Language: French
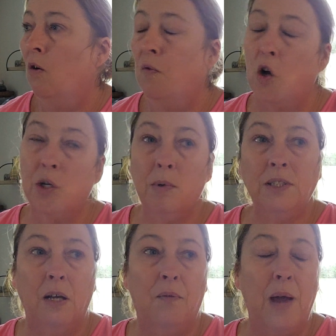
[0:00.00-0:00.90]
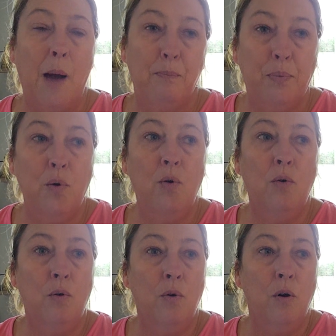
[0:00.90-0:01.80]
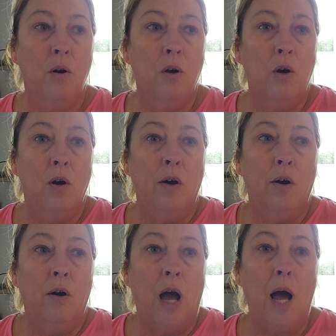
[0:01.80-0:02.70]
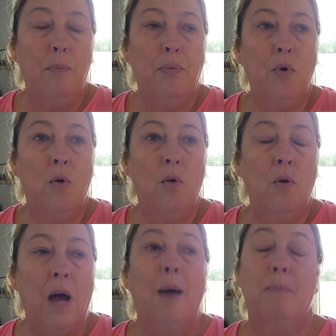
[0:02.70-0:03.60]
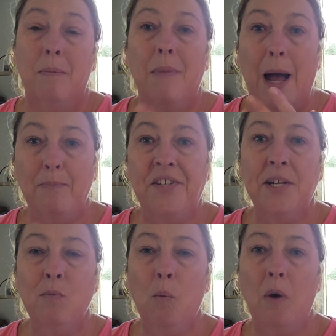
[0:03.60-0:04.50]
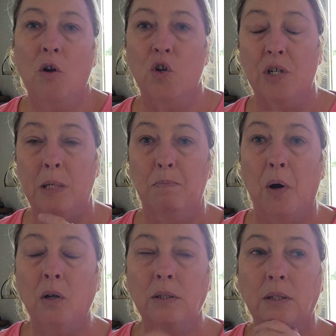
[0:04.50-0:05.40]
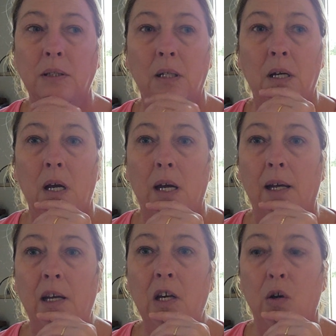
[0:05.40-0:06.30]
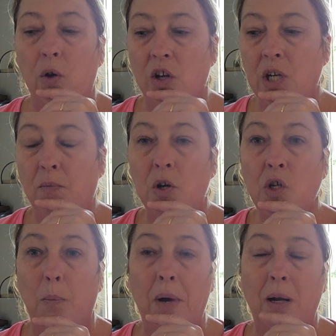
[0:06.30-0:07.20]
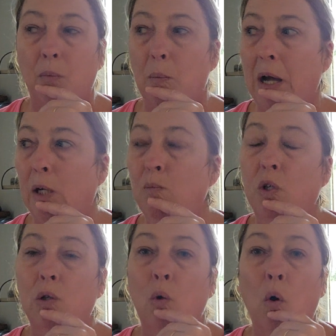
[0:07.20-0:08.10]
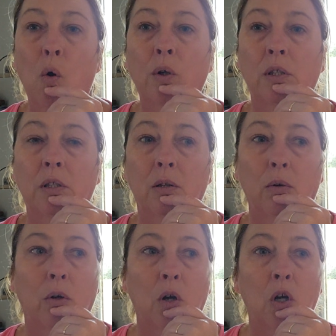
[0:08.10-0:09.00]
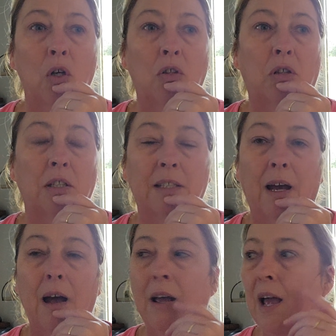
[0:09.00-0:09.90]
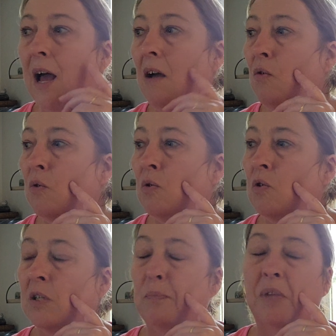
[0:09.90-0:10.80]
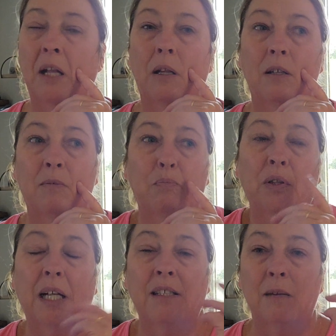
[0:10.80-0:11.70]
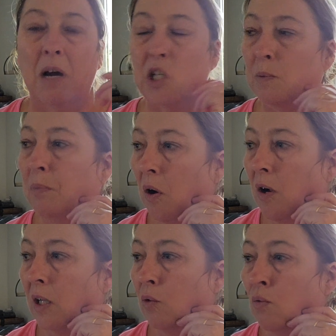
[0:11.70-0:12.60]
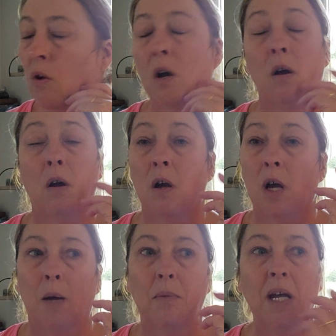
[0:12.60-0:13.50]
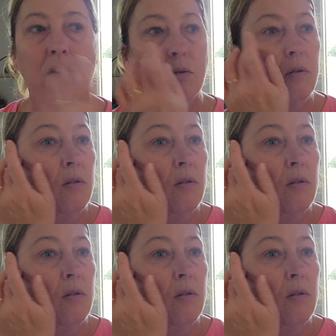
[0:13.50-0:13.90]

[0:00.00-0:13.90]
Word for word: franchement, ça fait un peu, un peu, un, petit moment que j'y pense. Et à chaque fois, j'en parle à mon mari. Il me dit non, il dit ça sert à rien. ça peut-être, peut-être ça marche pas et tout. Mais